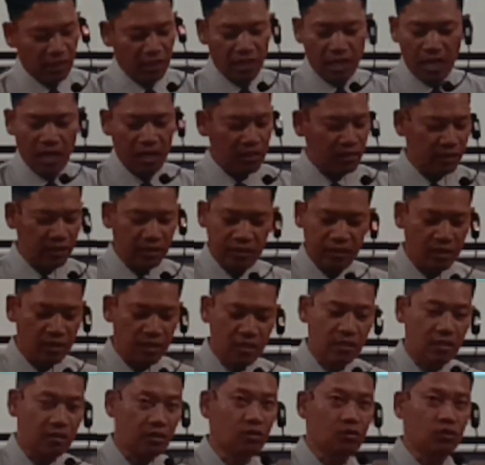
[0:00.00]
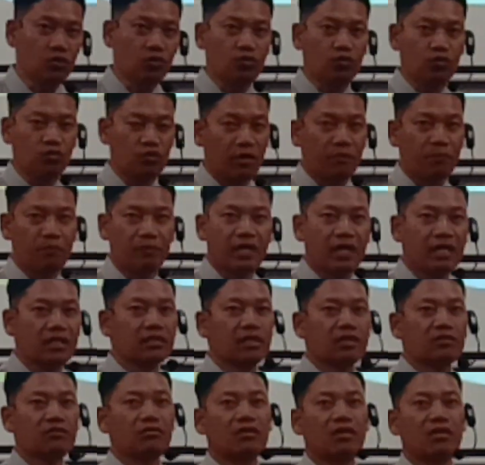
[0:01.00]
ini hatinya luar
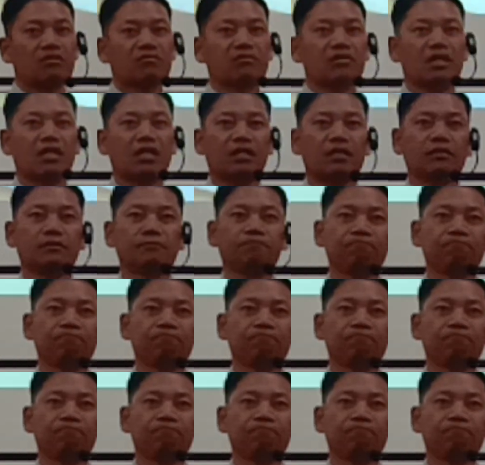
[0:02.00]
biasa saudara-saudara.